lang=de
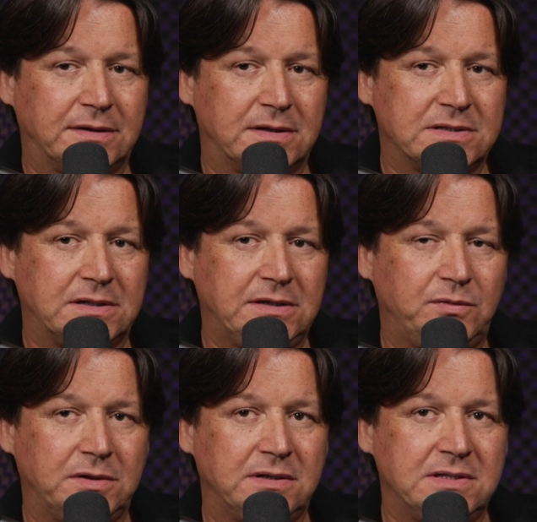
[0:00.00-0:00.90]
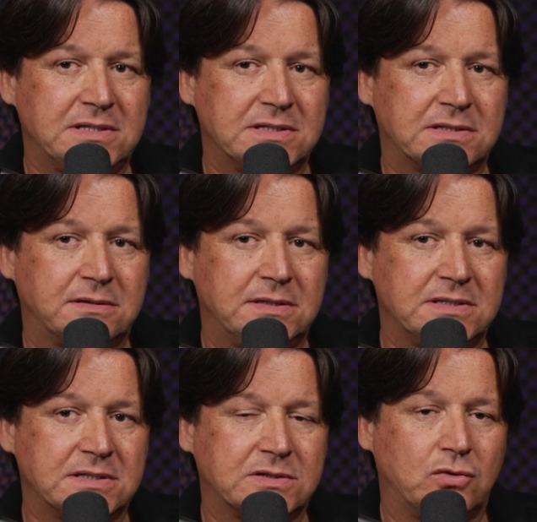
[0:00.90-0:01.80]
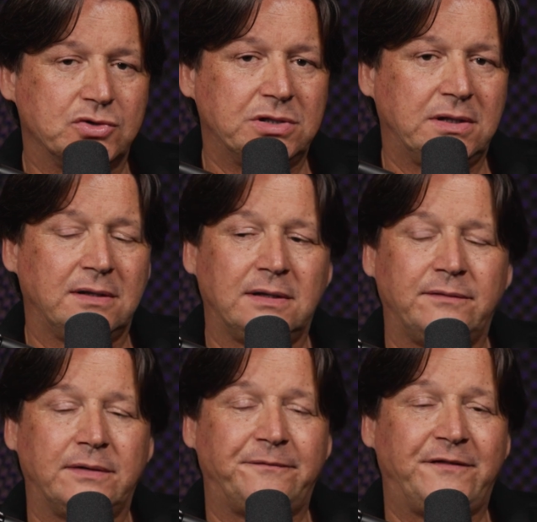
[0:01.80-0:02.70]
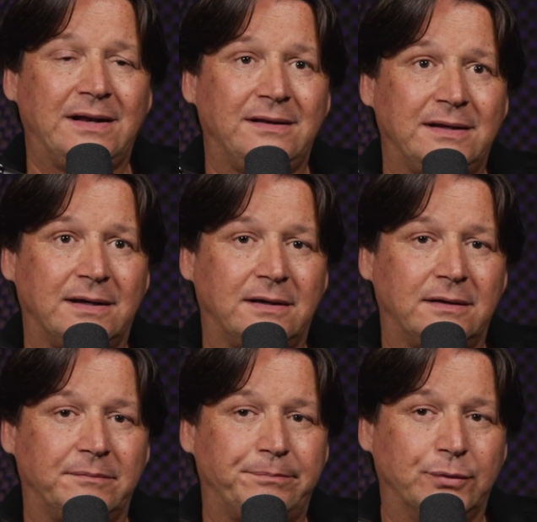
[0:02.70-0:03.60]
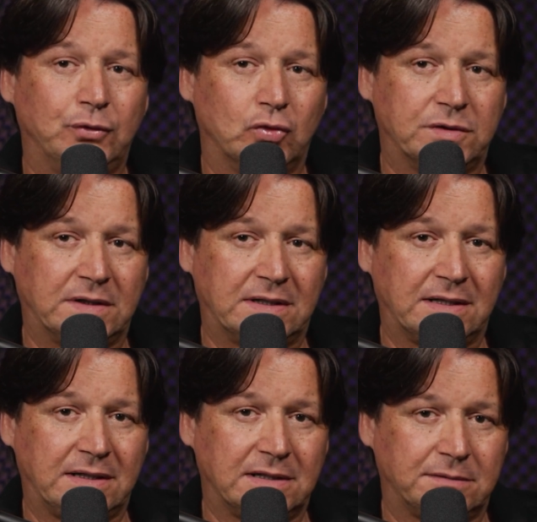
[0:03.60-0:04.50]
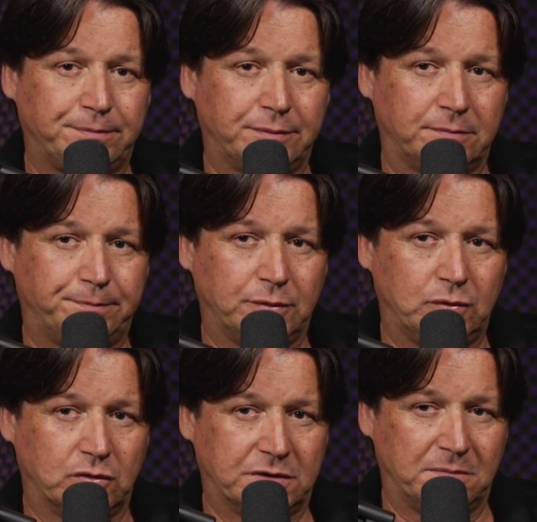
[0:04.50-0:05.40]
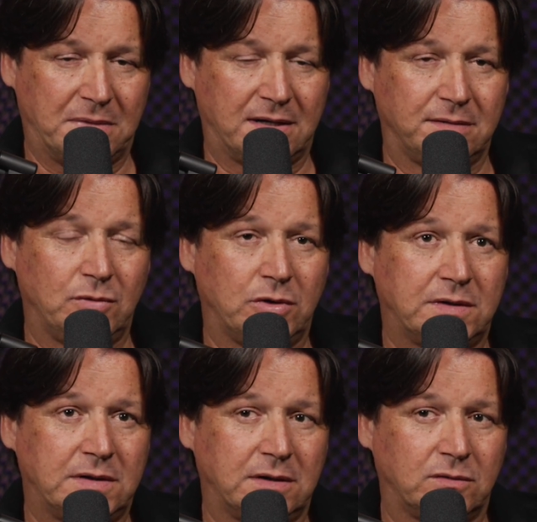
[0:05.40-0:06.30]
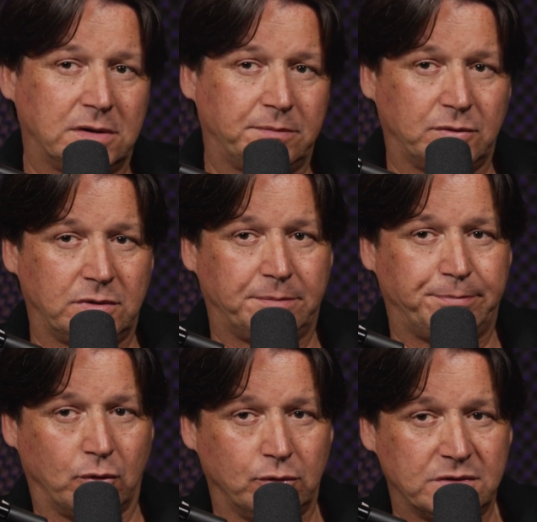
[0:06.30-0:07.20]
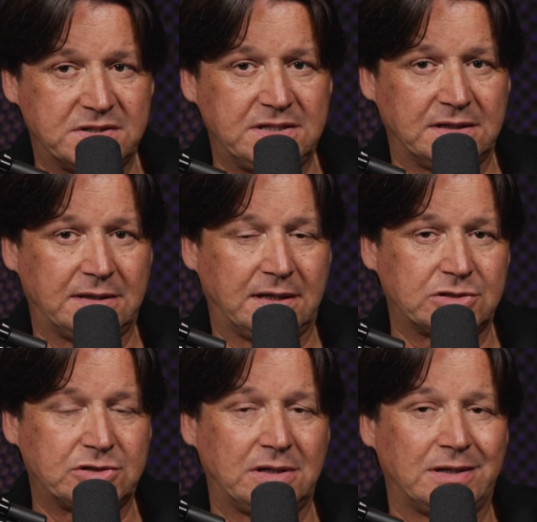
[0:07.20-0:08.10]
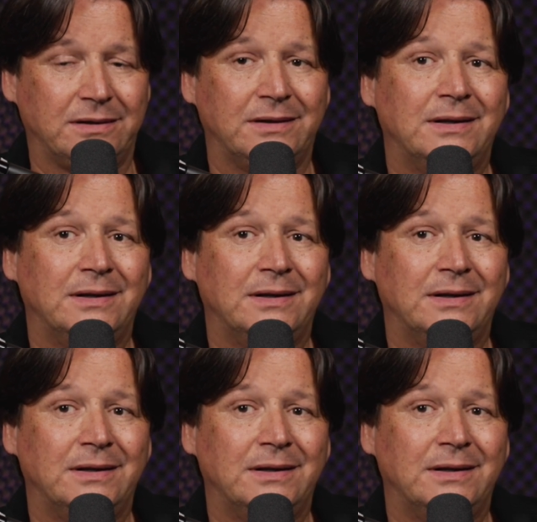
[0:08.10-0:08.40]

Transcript: Also ich würde dieses, dieses Coaching jedem empfehlen, der Produkte kreiert, Produkte machen möchte oder, oder produziert, Hersteller,